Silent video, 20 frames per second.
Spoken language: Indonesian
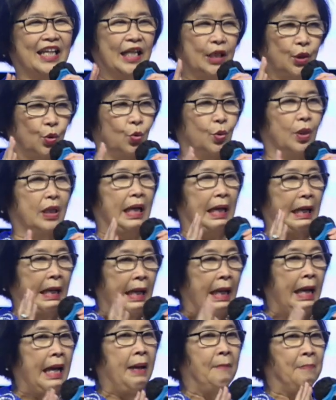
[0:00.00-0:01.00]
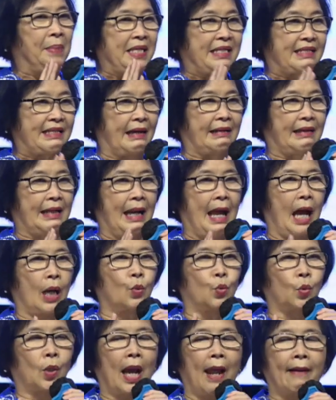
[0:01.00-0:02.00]
Itu bisa
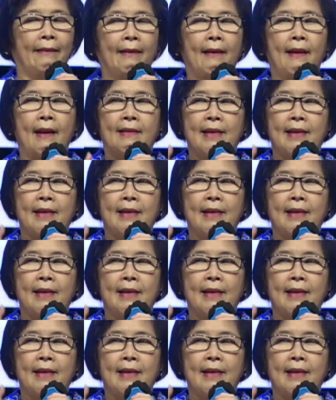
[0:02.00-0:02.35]
dilakukan.